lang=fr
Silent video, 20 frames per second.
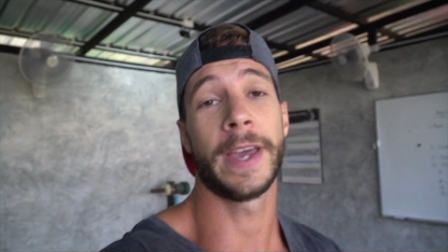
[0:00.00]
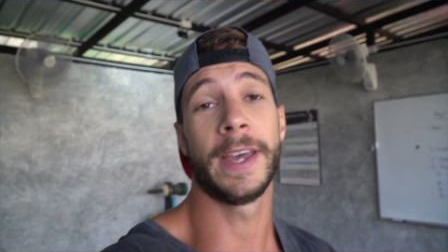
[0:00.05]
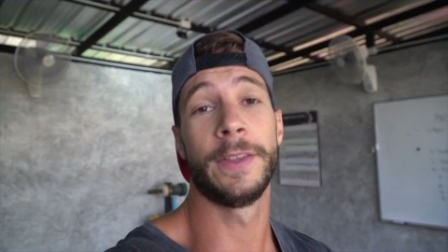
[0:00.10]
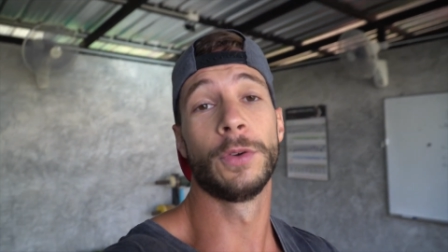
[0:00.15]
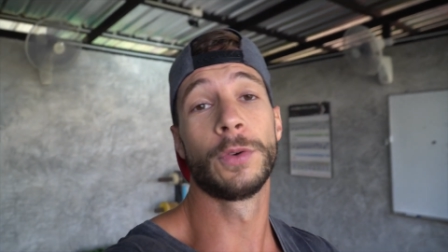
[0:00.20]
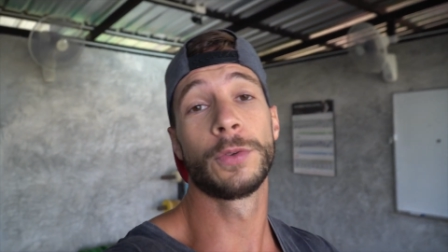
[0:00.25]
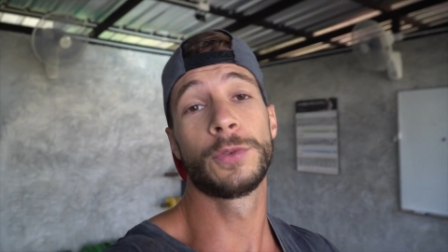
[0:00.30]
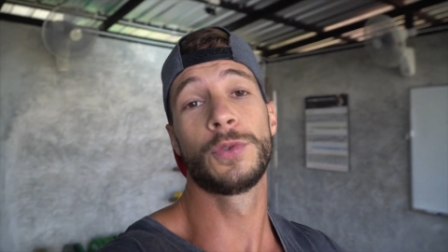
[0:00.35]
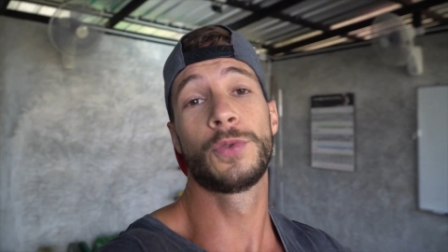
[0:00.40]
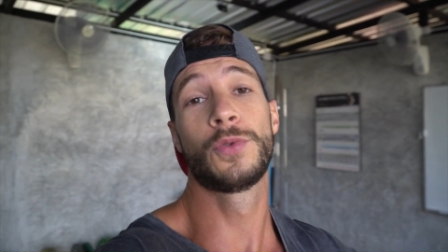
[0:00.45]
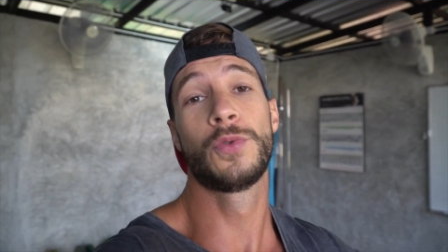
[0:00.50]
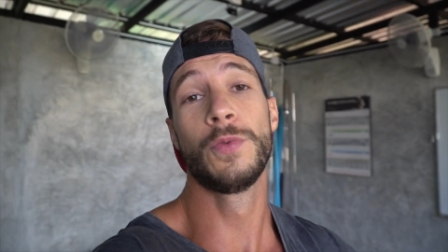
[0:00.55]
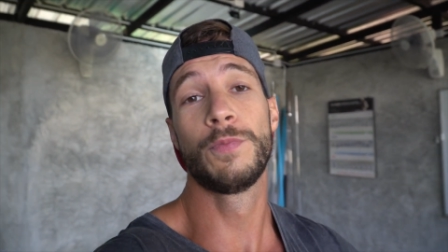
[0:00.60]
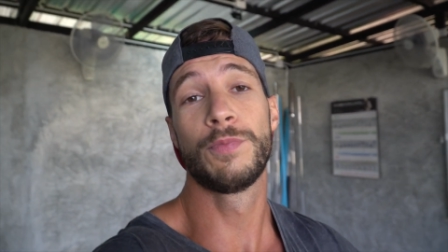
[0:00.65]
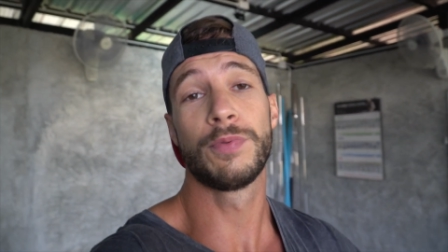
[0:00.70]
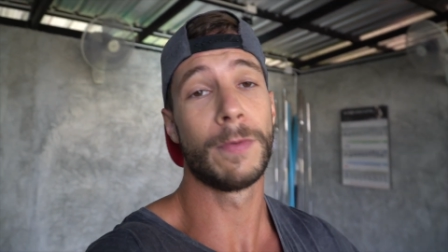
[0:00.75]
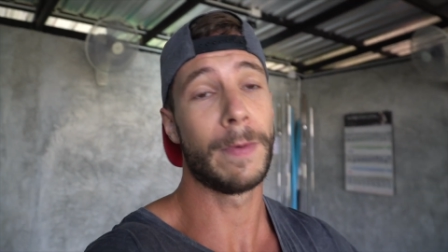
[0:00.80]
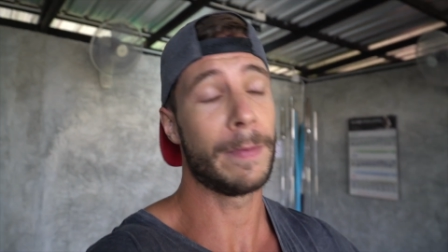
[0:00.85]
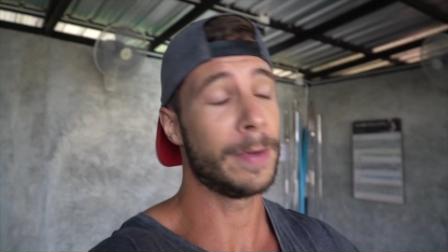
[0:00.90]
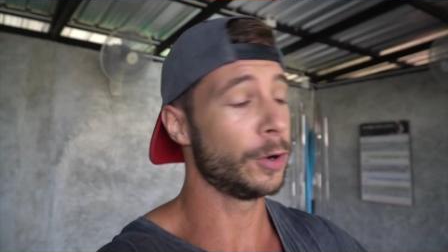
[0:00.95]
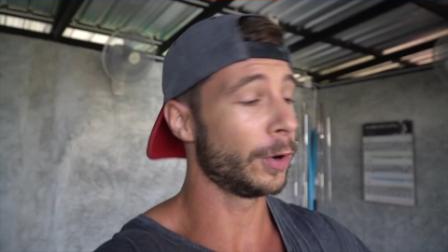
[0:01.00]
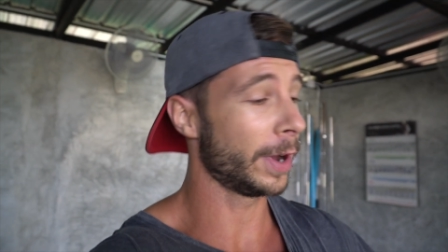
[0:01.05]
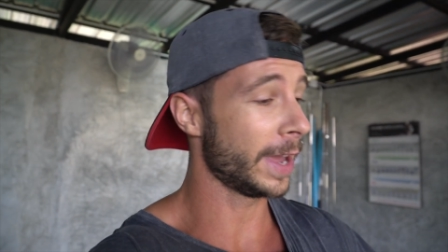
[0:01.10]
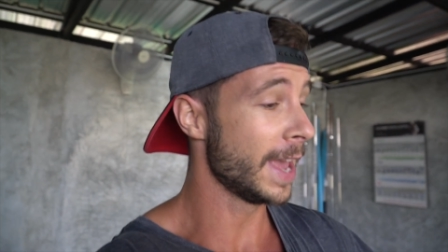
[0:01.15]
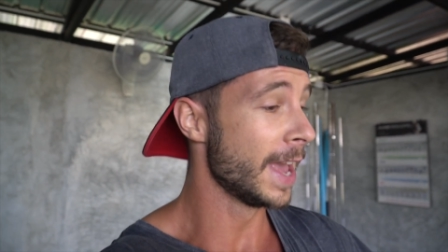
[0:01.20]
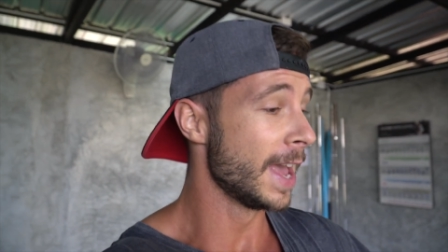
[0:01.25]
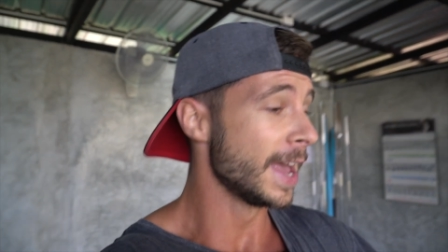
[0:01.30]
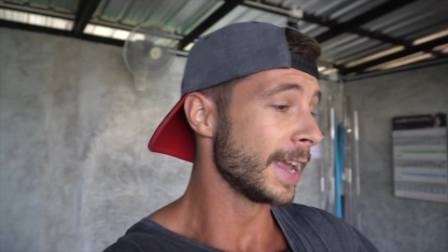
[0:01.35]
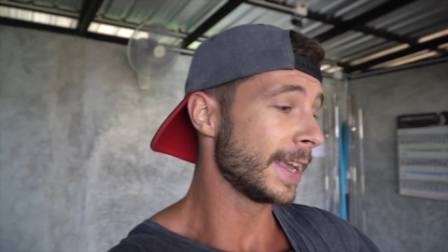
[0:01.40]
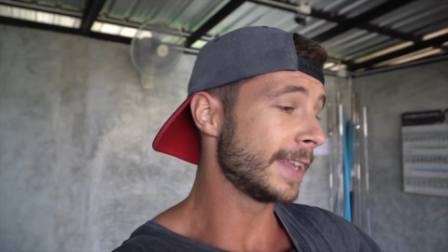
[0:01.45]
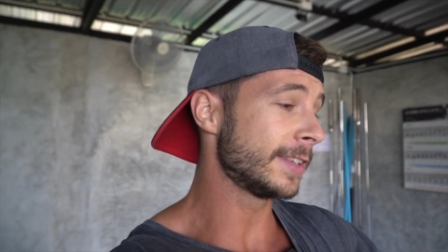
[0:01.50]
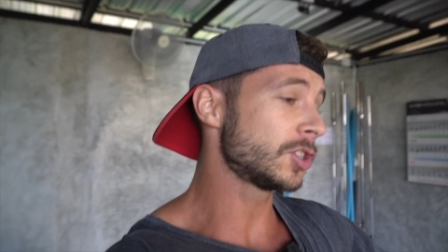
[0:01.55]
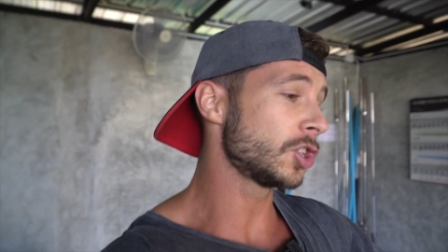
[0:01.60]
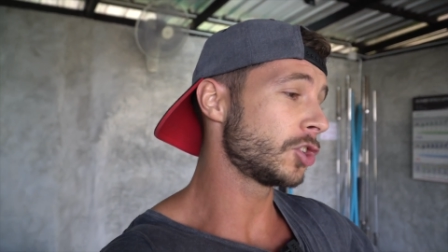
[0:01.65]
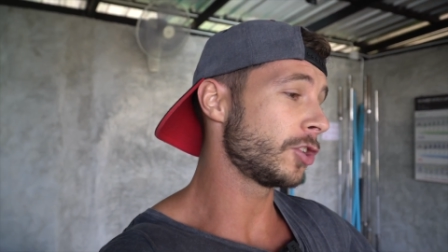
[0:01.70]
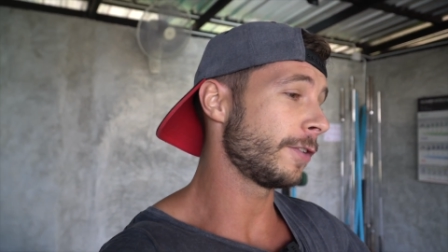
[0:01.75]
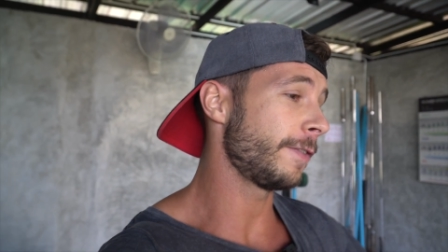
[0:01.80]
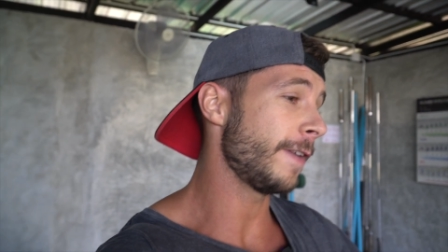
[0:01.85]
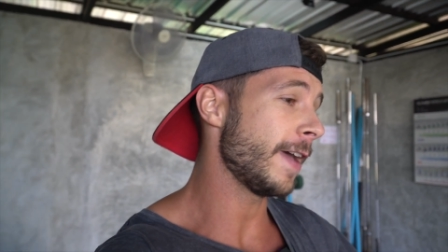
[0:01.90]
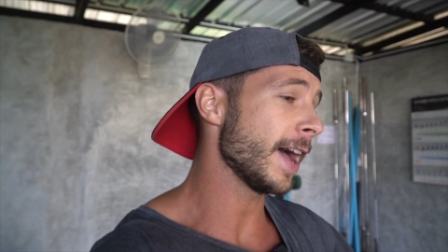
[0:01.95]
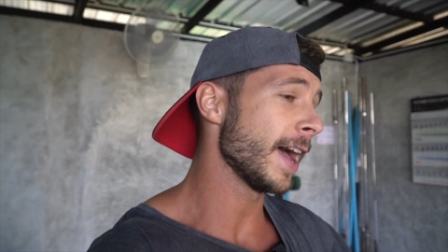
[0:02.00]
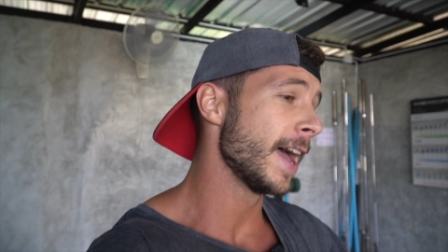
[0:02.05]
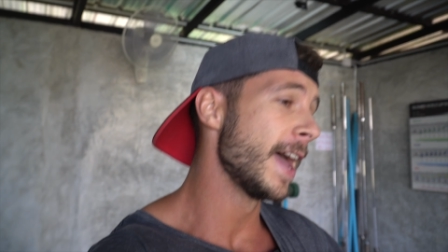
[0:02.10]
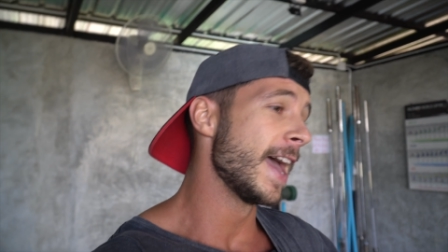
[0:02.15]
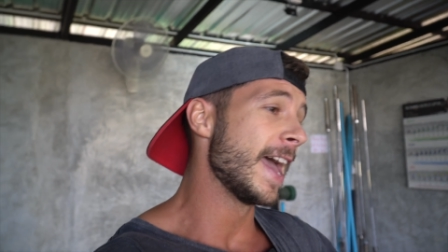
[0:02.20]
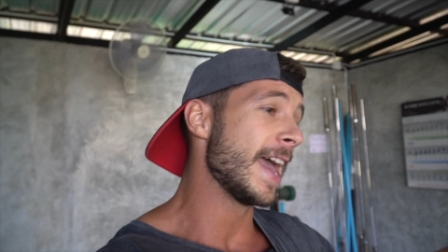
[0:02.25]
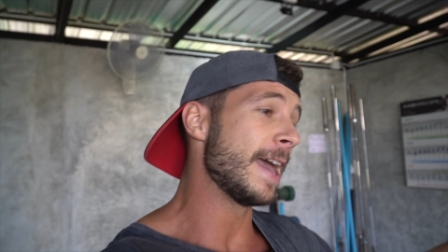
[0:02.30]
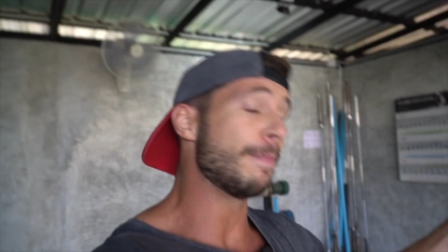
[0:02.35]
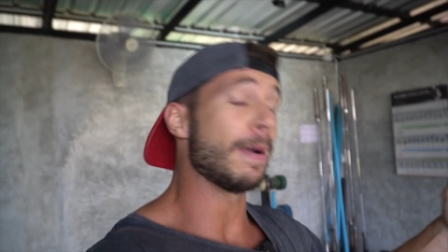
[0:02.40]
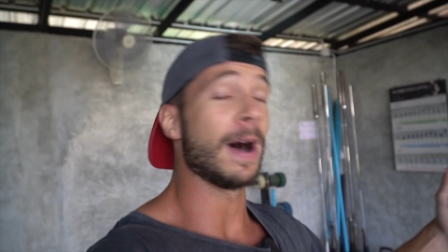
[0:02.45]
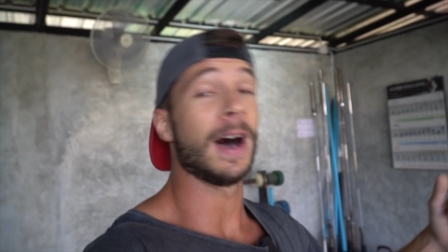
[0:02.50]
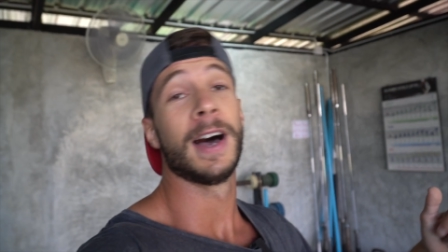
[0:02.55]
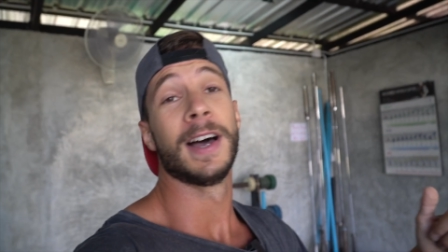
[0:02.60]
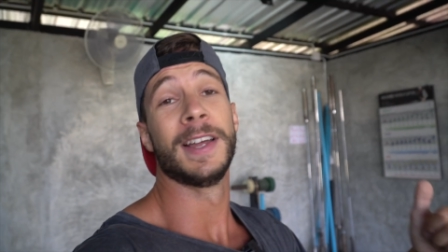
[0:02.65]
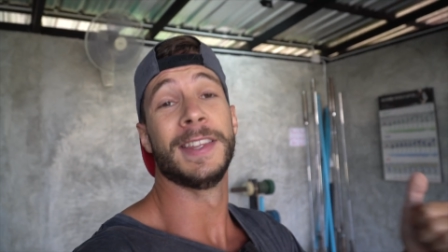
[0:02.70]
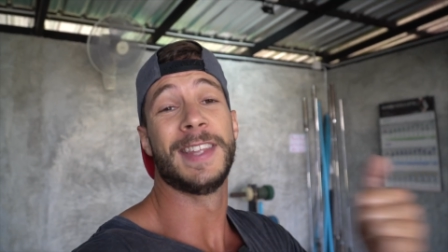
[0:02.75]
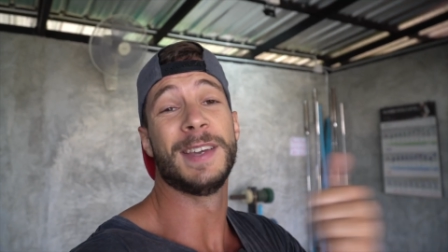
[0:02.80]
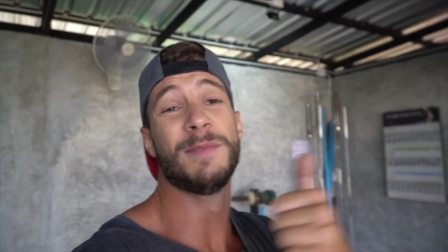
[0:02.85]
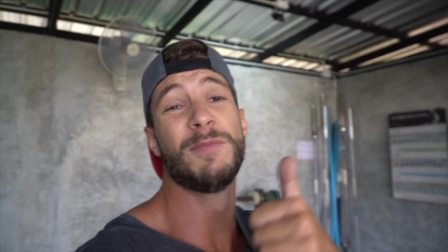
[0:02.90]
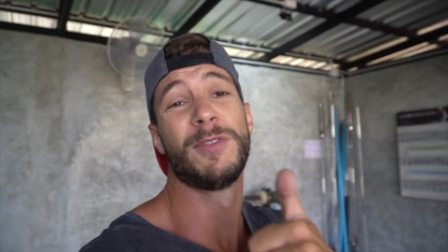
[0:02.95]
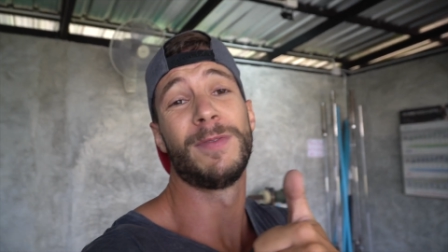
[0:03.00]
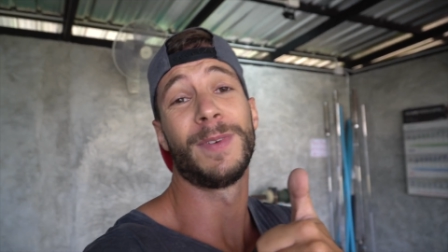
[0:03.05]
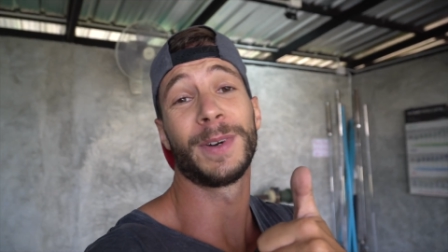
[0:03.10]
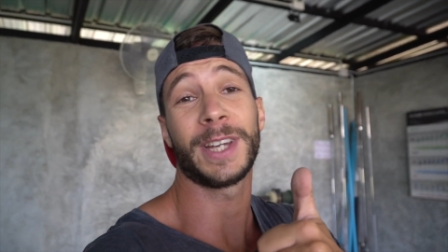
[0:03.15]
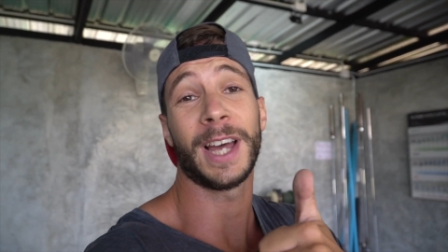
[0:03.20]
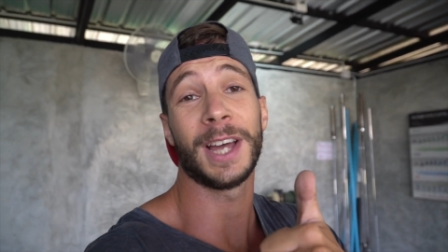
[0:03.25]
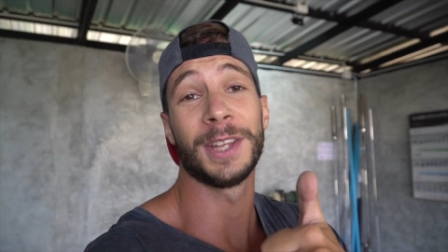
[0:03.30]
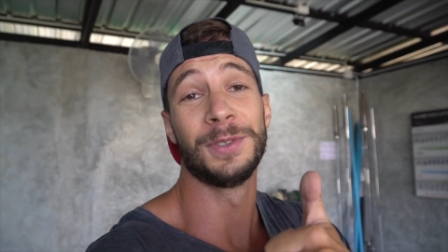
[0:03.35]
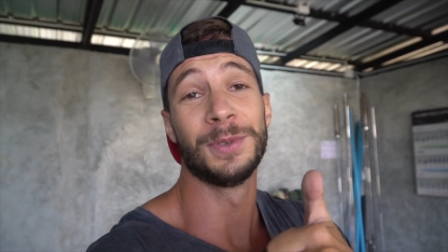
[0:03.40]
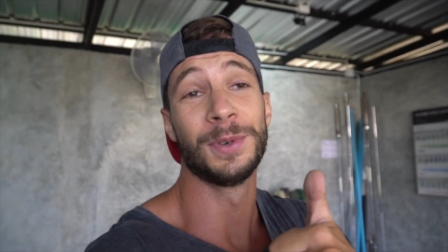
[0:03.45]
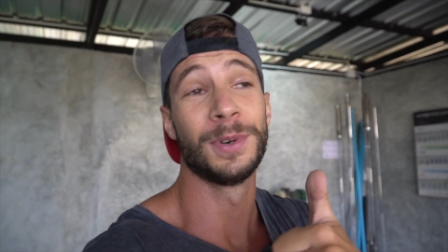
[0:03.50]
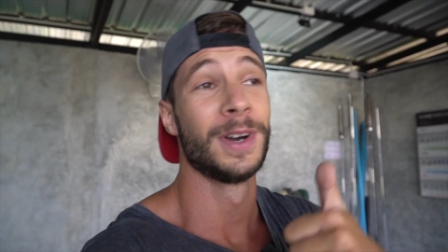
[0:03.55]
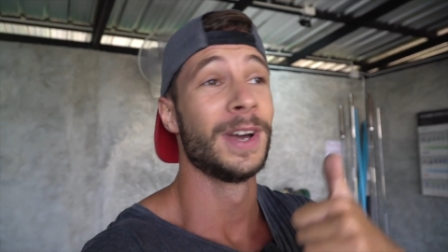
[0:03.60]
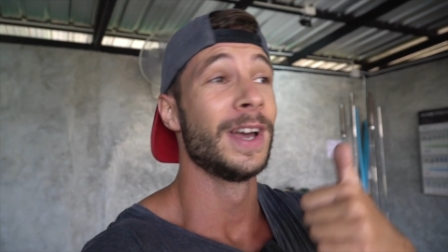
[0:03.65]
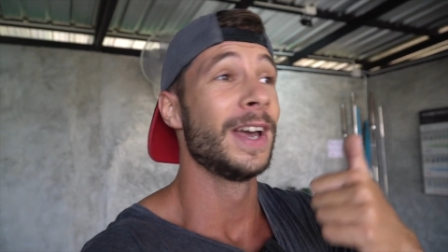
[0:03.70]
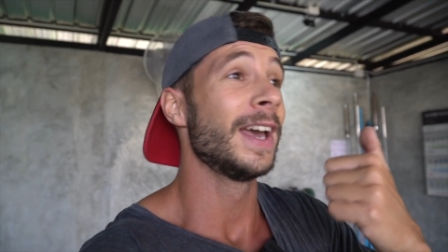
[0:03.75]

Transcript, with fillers: Et donc, du coup, pour m'améliorer, qu'est-ce que je vais faire Eh bah, des mouvements cardio,